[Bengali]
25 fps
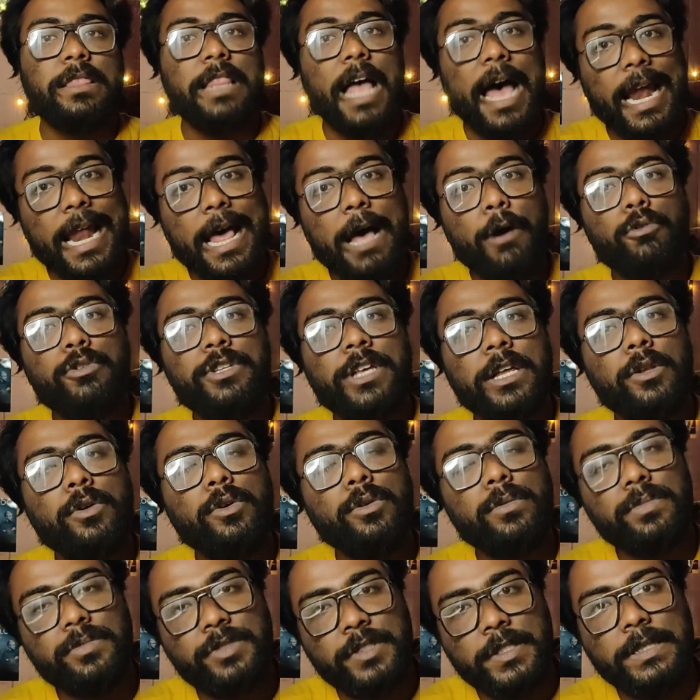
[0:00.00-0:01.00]
তারাও যেন
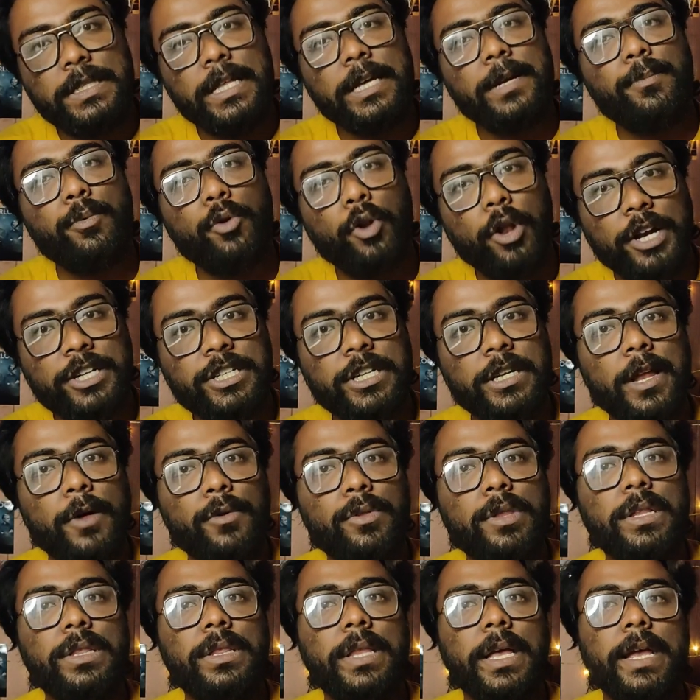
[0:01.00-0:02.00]
জিতের প্রোডাকশন
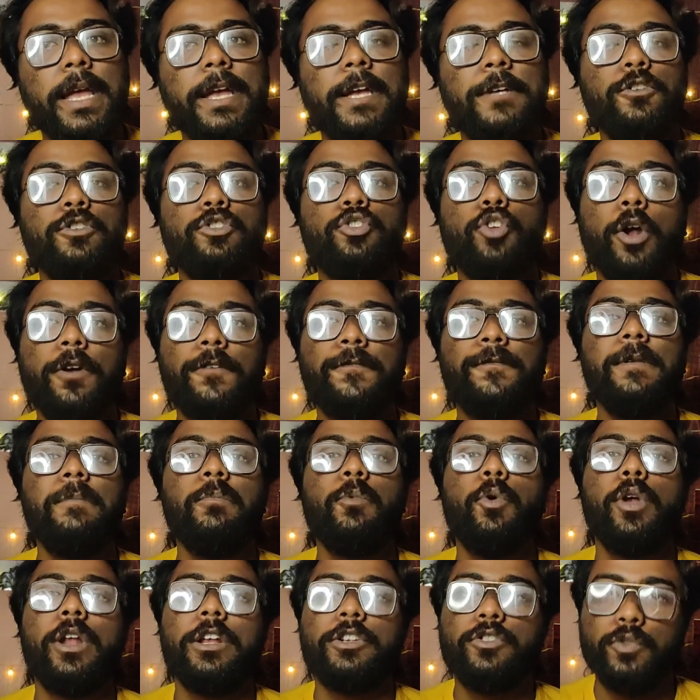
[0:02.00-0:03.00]
হাউসের থেকে কিছু শর্ট
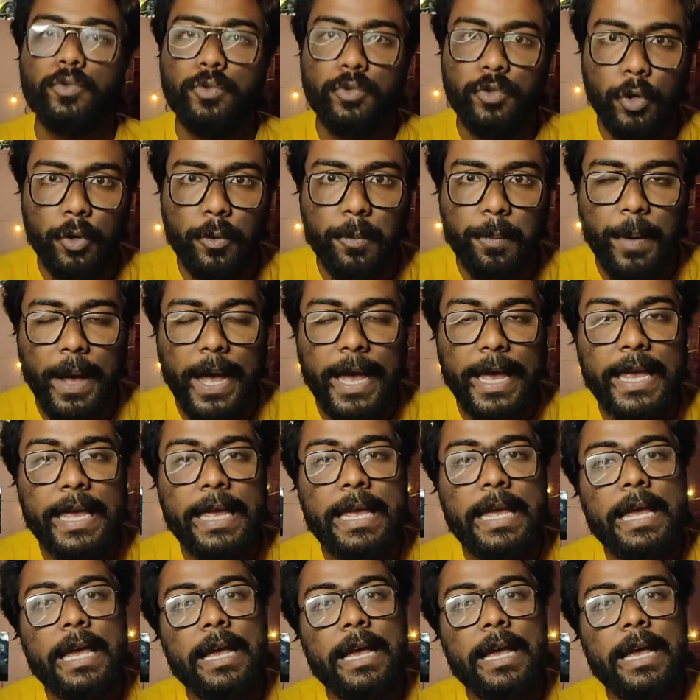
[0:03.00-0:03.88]
ফিল্ম করার সুযোগ পায়